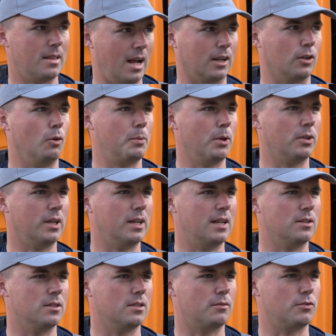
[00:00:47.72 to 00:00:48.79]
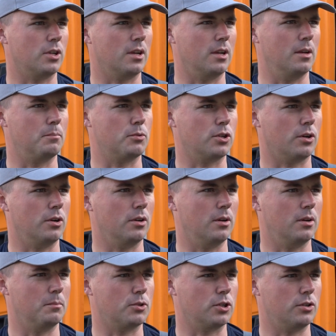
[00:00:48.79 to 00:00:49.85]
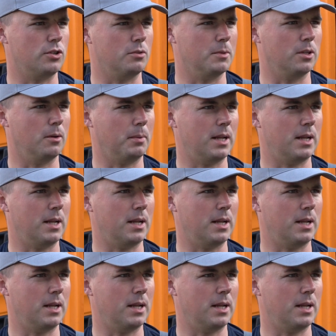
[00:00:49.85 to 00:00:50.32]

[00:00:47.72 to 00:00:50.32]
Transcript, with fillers: Tak, o piątej rano zawsze e, przychodzimy do